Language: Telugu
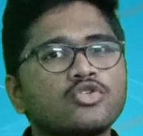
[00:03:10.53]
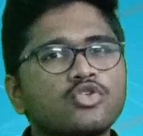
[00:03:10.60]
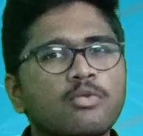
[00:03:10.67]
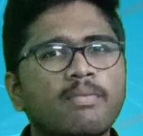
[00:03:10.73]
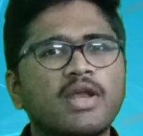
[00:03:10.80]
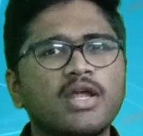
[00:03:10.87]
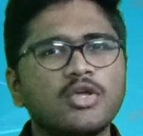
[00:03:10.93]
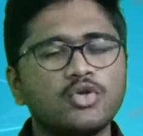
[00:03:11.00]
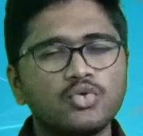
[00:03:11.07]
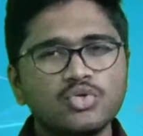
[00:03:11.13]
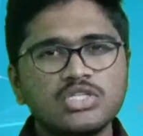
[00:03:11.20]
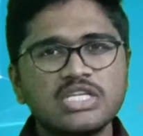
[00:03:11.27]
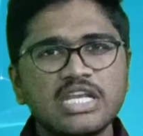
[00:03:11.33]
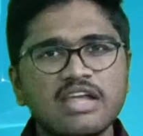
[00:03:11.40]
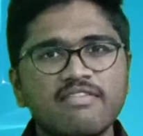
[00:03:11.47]
సో మన
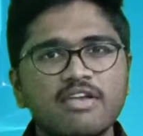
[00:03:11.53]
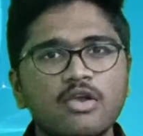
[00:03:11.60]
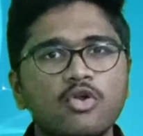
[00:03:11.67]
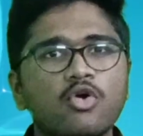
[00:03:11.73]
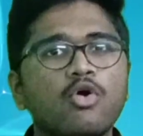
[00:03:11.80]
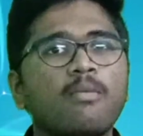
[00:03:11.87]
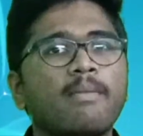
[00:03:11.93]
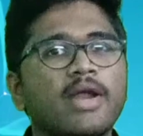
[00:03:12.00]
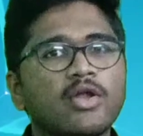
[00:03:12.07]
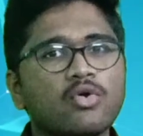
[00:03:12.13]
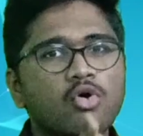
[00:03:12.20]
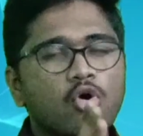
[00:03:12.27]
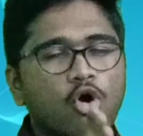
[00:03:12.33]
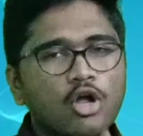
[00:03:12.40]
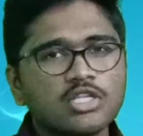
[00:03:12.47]
యూజీ లెవెల్లో
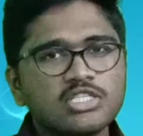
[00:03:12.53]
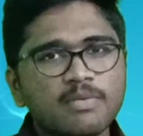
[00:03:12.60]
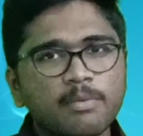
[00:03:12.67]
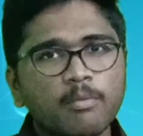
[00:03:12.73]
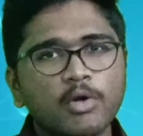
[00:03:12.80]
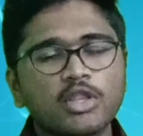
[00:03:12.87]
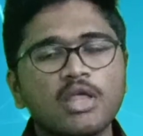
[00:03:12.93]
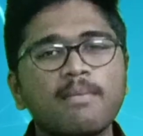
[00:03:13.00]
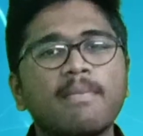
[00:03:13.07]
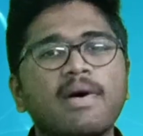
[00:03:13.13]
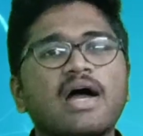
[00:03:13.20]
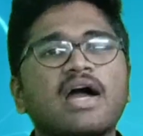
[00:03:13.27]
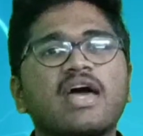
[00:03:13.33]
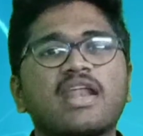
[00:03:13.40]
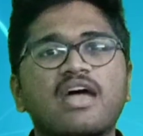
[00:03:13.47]
మనకు కాన్సెప్ట్ మొత్తం
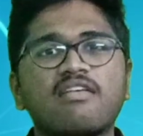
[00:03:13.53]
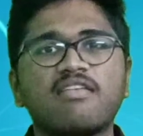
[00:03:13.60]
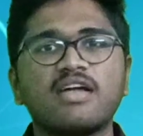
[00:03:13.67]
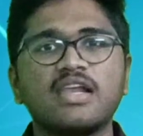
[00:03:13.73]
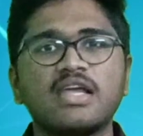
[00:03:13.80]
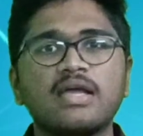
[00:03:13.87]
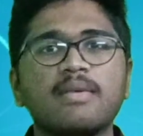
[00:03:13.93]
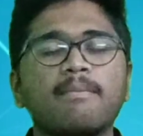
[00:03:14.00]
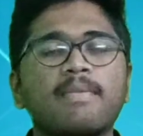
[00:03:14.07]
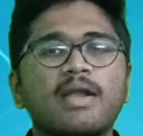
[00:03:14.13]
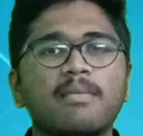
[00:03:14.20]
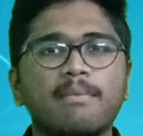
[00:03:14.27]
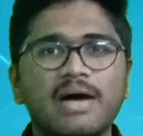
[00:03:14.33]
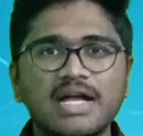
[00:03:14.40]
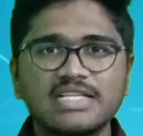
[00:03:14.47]
బాగా రావాలి
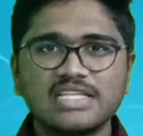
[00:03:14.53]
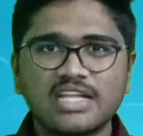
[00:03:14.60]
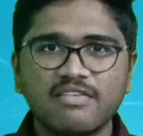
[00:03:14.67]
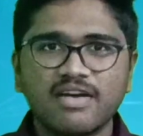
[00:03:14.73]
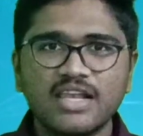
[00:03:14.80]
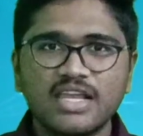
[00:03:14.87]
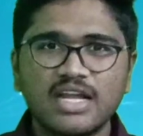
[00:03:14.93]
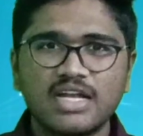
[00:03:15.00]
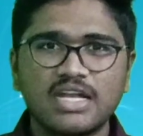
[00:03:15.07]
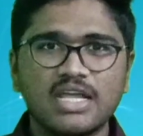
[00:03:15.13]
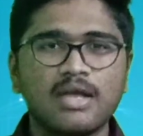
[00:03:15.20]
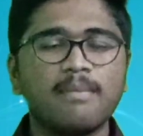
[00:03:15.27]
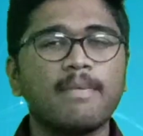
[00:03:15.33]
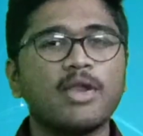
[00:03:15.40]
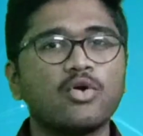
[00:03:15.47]
మనం బాగా చదవాలి
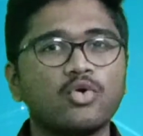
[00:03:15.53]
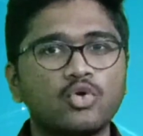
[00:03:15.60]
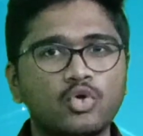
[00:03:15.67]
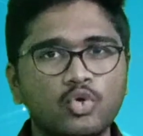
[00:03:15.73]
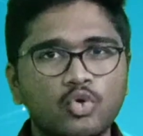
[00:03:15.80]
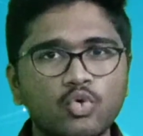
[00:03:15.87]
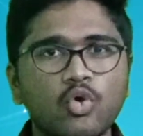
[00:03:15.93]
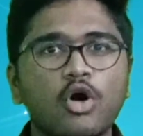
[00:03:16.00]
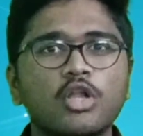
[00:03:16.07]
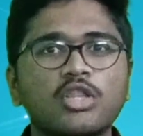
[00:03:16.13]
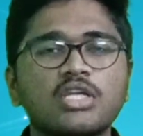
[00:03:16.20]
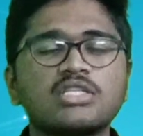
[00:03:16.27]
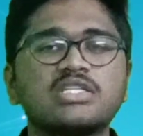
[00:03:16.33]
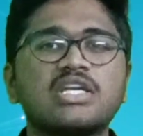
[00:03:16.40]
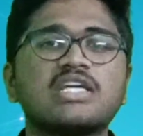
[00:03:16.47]
అంటే మనకు టూ
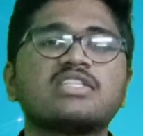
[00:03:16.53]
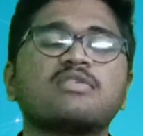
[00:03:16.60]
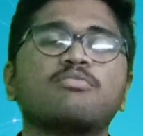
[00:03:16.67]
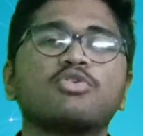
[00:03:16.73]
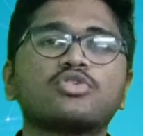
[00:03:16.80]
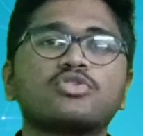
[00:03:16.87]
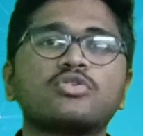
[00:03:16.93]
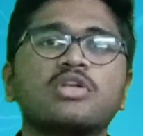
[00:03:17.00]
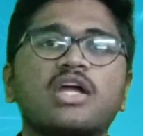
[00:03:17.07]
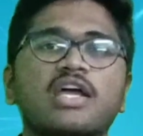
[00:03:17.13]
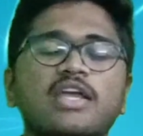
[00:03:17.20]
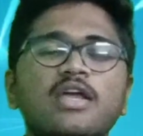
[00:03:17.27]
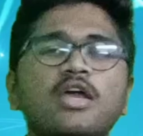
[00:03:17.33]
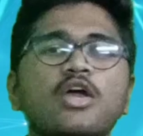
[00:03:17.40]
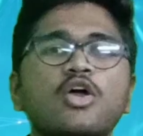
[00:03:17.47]
ఆథర్స్ రాసిన బుక్స్
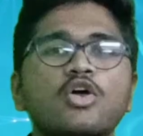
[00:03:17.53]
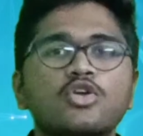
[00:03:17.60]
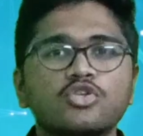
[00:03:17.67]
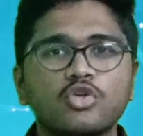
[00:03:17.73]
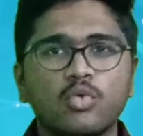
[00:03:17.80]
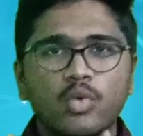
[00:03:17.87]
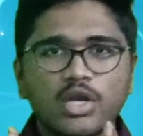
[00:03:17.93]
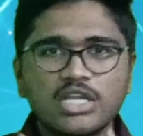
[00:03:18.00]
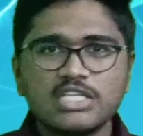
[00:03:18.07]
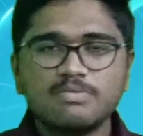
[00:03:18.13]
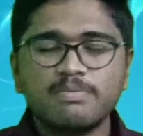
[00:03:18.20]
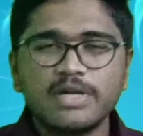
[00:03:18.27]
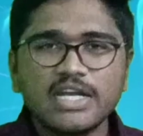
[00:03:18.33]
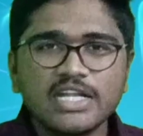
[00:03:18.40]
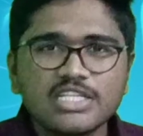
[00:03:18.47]
ఉన్నాయి సో వన్
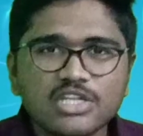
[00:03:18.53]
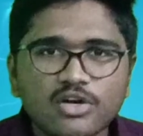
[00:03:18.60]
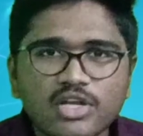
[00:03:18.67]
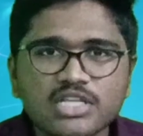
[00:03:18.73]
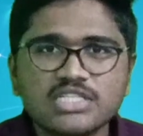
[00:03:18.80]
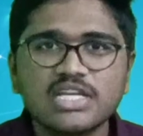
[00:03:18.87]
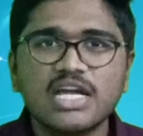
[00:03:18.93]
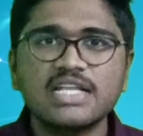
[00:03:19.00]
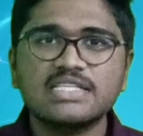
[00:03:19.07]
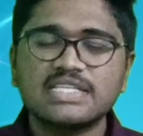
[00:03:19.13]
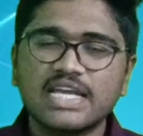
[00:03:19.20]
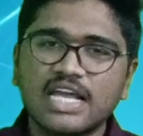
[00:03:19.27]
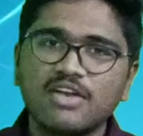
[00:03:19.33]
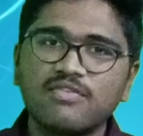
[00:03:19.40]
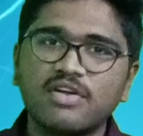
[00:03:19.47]
ఈజ్ బీడీ చౌరస్య అండ్
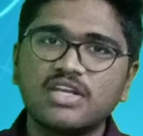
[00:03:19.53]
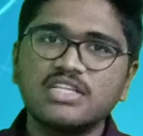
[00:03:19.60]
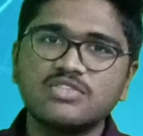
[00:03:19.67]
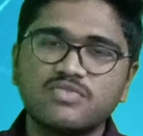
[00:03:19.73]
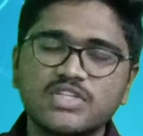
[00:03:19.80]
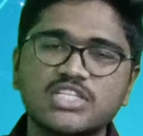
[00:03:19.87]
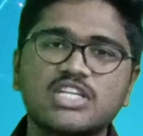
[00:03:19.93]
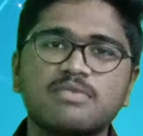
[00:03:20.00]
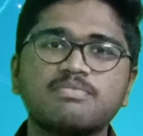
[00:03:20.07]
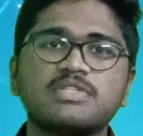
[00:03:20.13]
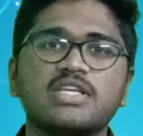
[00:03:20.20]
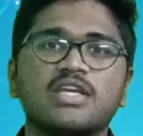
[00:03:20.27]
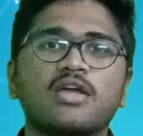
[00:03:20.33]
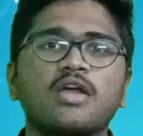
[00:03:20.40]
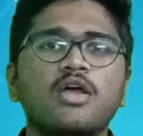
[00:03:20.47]
సెకండ్ వన్ ఈజ్ విశ్రమ్
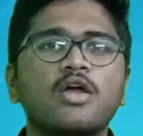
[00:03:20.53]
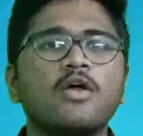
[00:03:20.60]
సింగ్